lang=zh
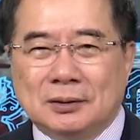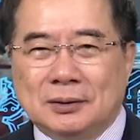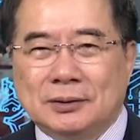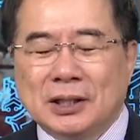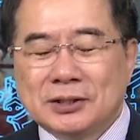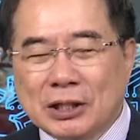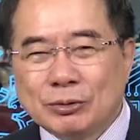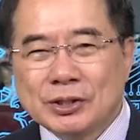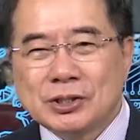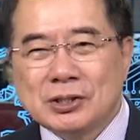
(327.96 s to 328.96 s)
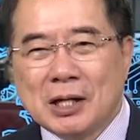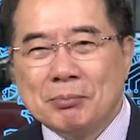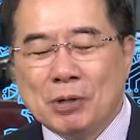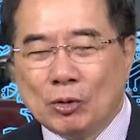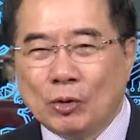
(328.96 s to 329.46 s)
像前一段时间
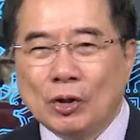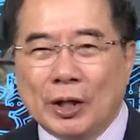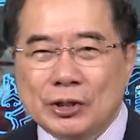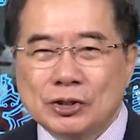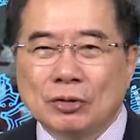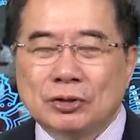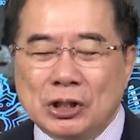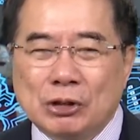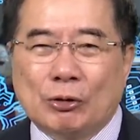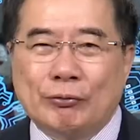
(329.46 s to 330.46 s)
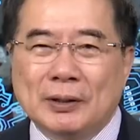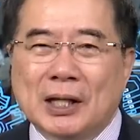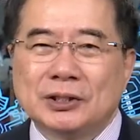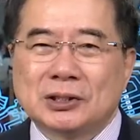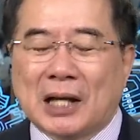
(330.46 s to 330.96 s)
美国用也是用第一火飞
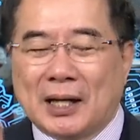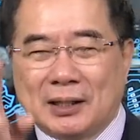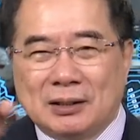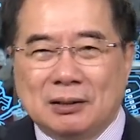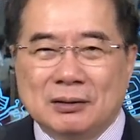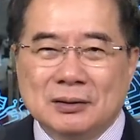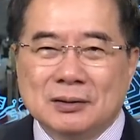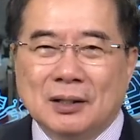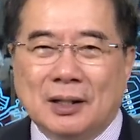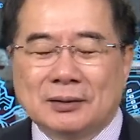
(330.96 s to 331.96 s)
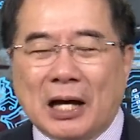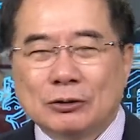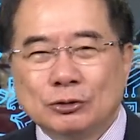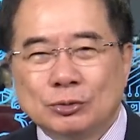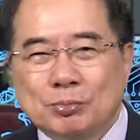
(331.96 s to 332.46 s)
弹去打那个呃大
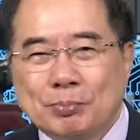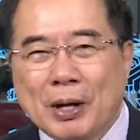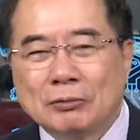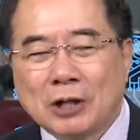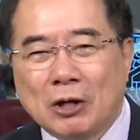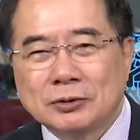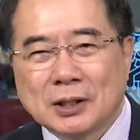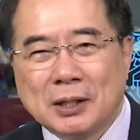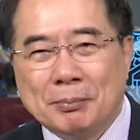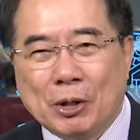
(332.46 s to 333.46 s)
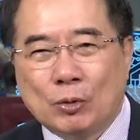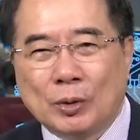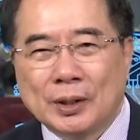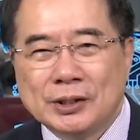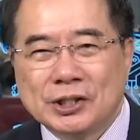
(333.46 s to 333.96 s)
陆飘到这个美国
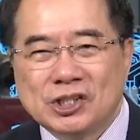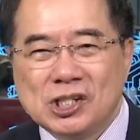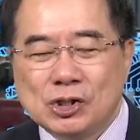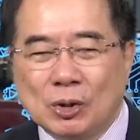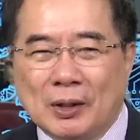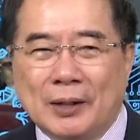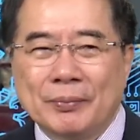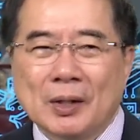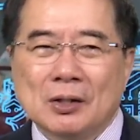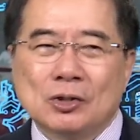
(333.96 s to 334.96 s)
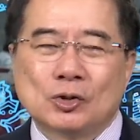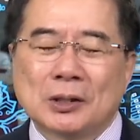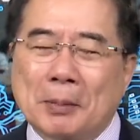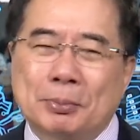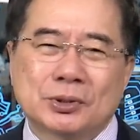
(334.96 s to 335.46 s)
的一个气球啊，所以
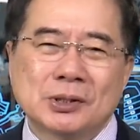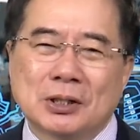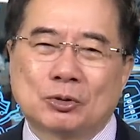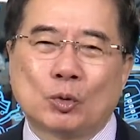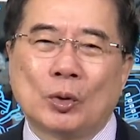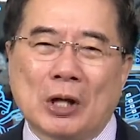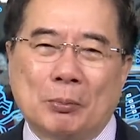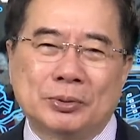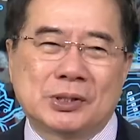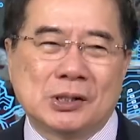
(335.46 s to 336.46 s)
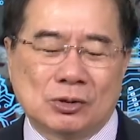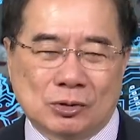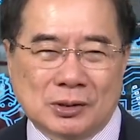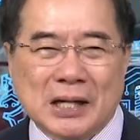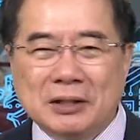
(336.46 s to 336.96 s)
它不是一个多了不起。
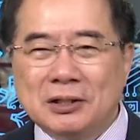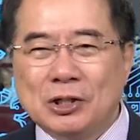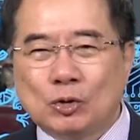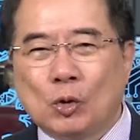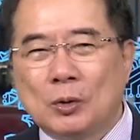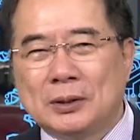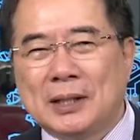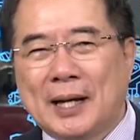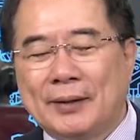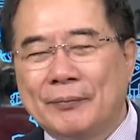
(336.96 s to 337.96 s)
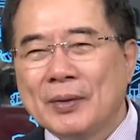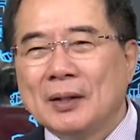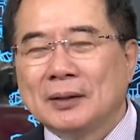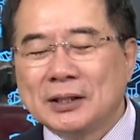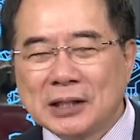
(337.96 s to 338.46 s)
战力多厉害的，
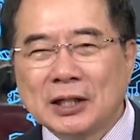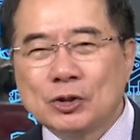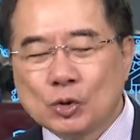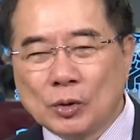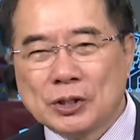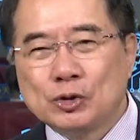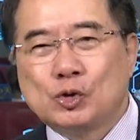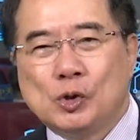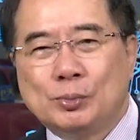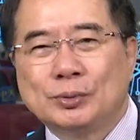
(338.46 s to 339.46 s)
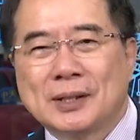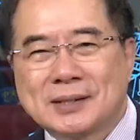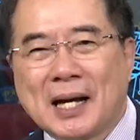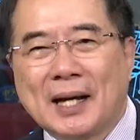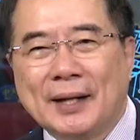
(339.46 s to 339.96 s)
但是它可以做成局部的
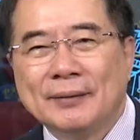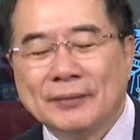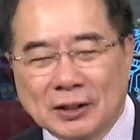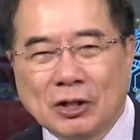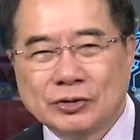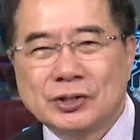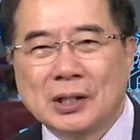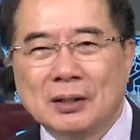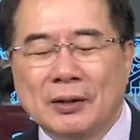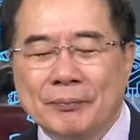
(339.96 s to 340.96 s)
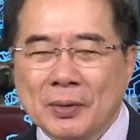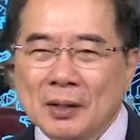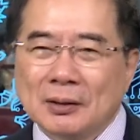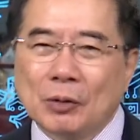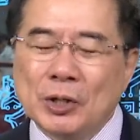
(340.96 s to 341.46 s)
伤害，那倒是真的。
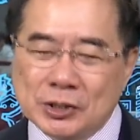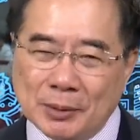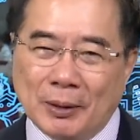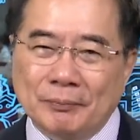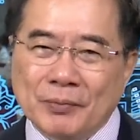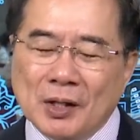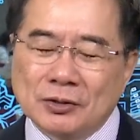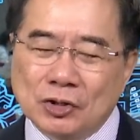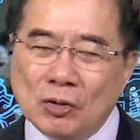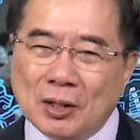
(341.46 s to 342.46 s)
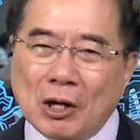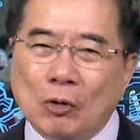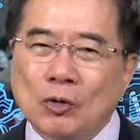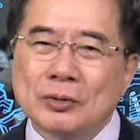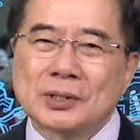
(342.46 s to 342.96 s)
那为什么这种高
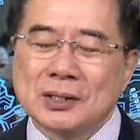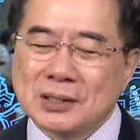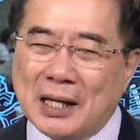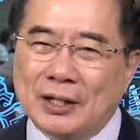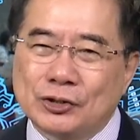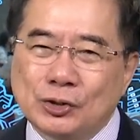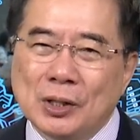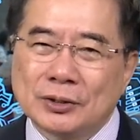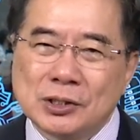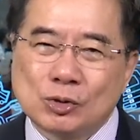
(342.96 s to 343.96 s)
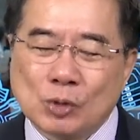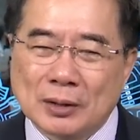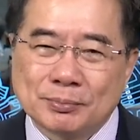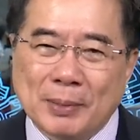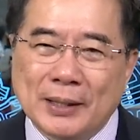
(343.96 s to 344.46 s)
空侦察的需要去
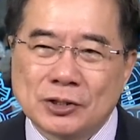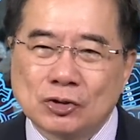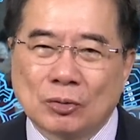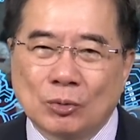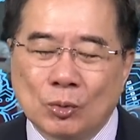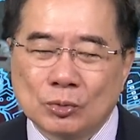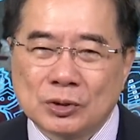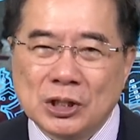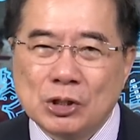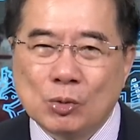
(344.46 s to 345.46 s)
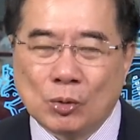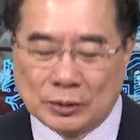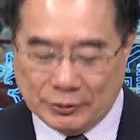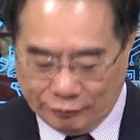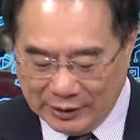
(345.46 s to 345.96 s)
装备这种地狱火
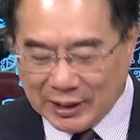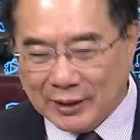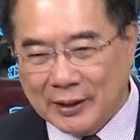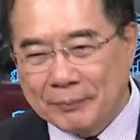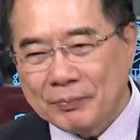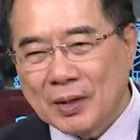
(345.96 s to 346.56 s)
的飞弹呢？